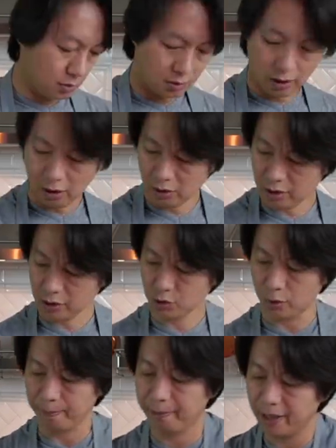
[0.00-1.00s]
然后呢，
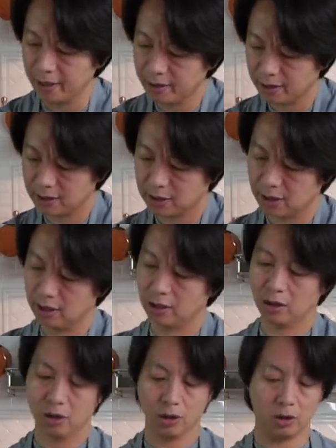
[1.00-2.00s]
准备一个这个
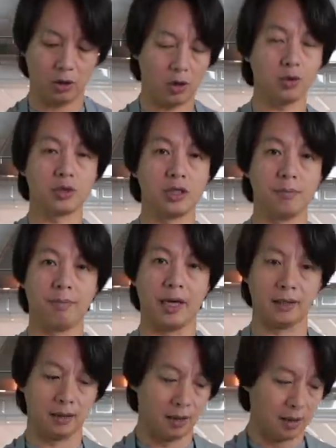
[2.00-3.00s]
厚纸板，